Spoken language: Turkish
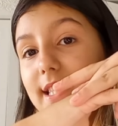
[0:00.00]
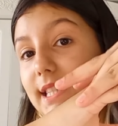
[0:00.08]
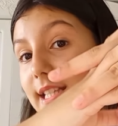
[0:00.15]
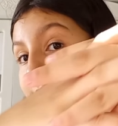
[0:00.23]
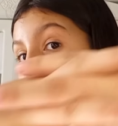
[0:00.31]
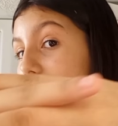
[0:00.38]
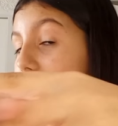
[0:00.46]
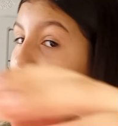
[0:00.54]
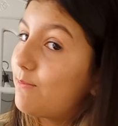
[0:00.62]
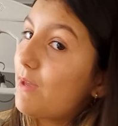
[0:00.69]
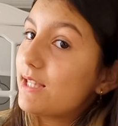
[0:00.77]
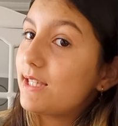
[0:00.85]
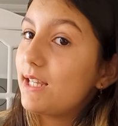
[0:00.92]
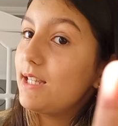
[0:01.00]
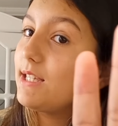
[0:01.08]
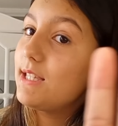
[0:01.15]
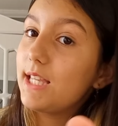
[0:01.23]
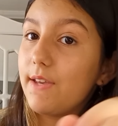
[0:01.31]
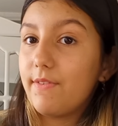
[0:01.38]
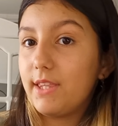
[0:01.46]
sıkıntı etmezseniz
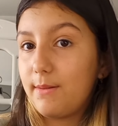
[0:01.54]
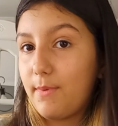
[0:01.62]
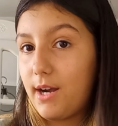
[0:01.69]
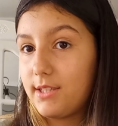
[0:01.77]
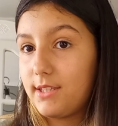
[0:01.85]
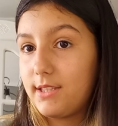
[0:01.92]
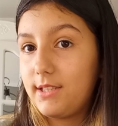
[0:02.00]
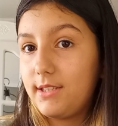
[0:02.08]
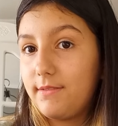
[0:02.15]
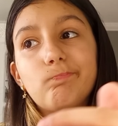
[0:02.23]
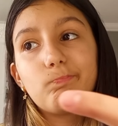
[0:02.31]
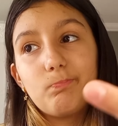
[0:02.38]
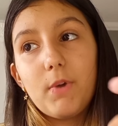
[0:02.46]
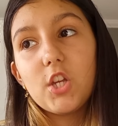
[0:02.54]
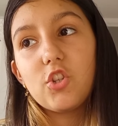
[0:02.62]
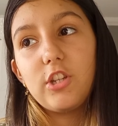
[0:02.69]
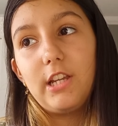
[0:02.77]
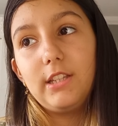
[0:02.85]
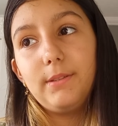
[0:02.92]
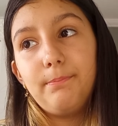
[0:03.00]
sevinirim artık.
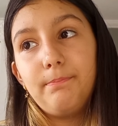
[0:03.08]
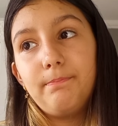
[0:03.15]
Başlayalım.